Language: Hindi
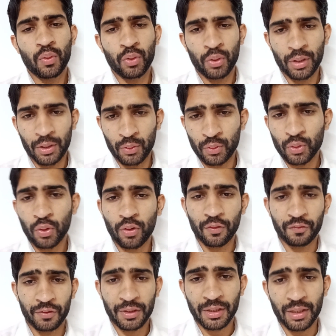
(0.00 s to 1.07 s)
उन्होंने उनको
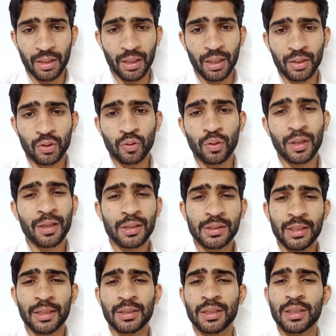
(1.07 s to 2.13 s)
ऑफ़र किया है तो अगर
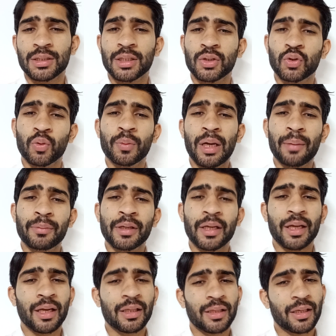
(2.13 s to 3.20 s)
रिजेक्ट करते तो भी
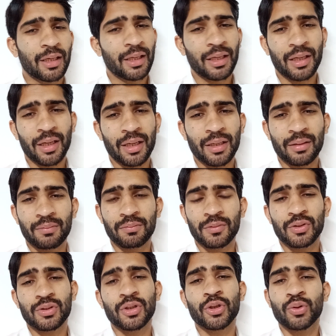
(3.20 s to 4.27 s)
आपने कहना था कि यार
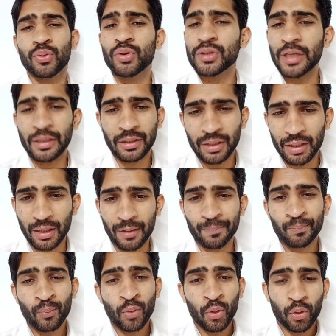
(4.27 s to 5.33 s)
इसने क्यों रिजेक्ट किया
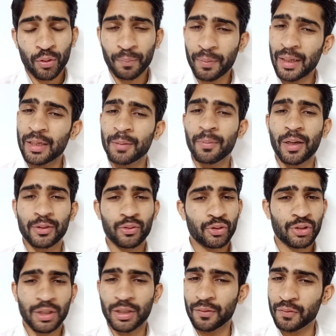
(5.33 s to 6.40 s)
और पहली बात
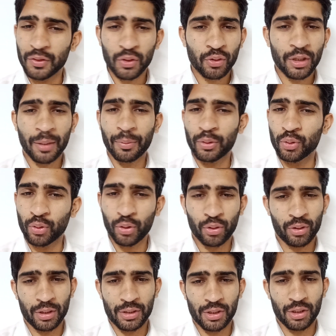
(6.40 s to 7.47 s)
तो शाम को यहाँ पर दुख
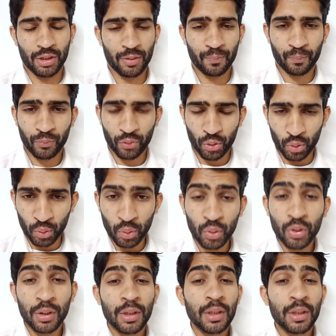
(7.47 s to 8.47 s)
नहीं होना चाहिए क्यों